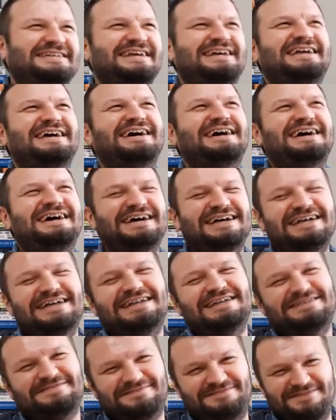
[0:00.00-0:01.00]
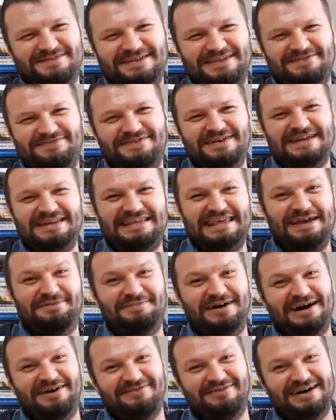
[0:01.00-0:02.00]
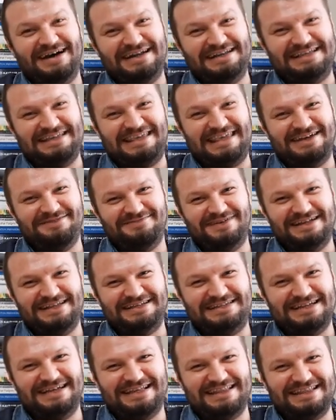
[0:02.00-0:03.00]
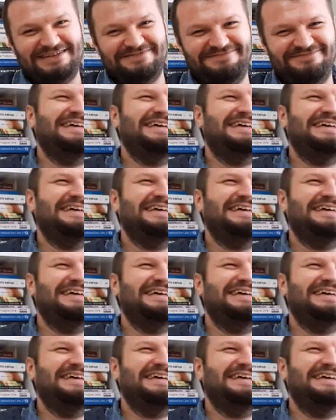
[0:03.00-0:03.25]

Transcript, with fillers: Şaka. Bu sefer Dilek keman fener... vardı keman çaldım.